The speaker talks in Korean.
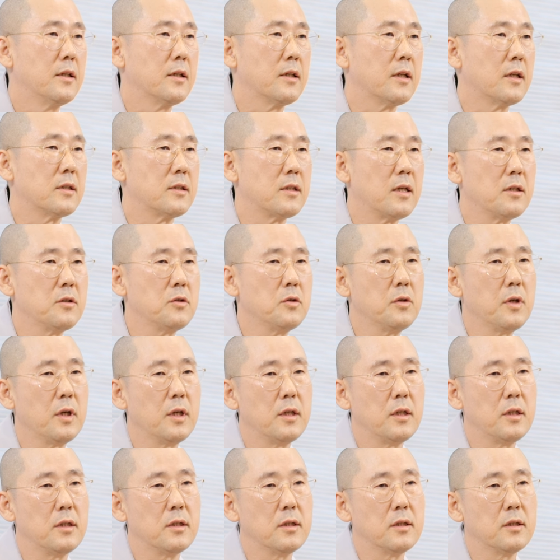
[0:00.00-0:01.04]
그러니까
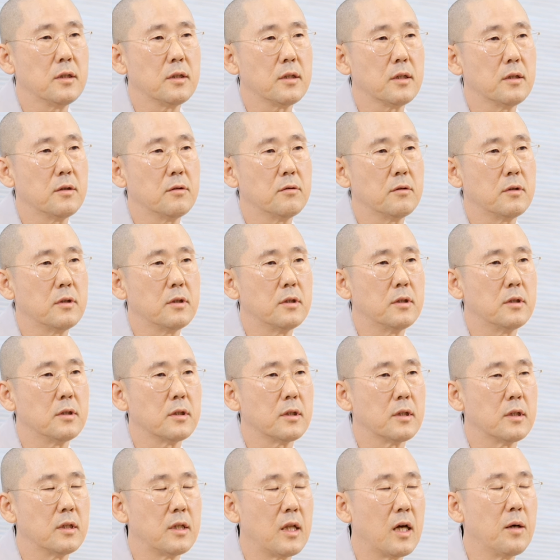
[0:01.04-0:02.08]
세속에 있는
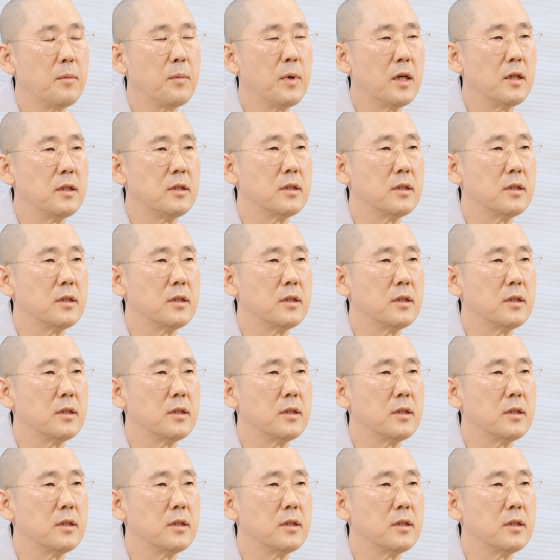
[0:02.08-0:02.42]
경우는 그나마